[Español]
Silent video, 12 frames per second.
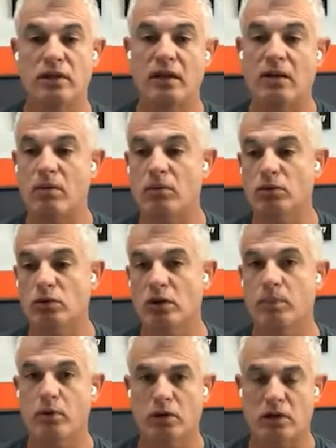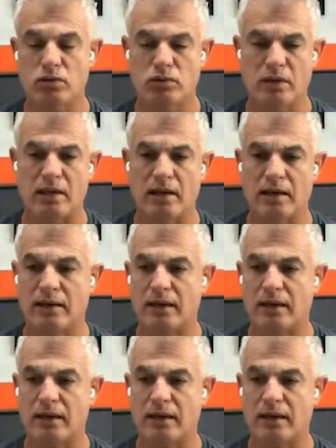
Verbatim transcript: es Delamo Motorsport, que es una de las